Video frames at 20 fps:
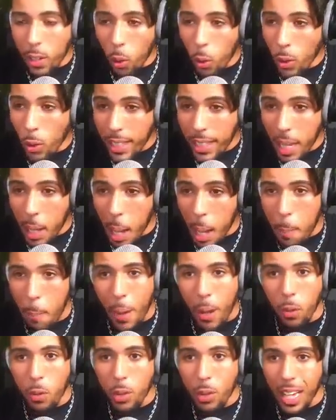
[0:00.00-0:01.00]
Ok, eh,
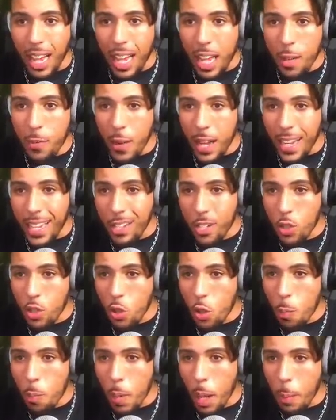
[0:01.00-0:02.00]
par contre, là, Eva, elle est
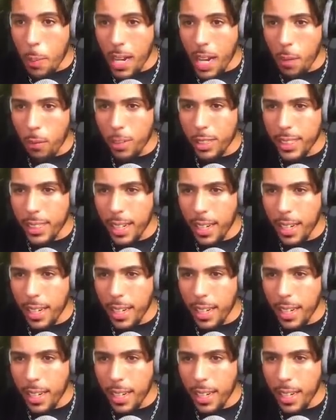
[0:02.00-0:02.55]
super bien avancée,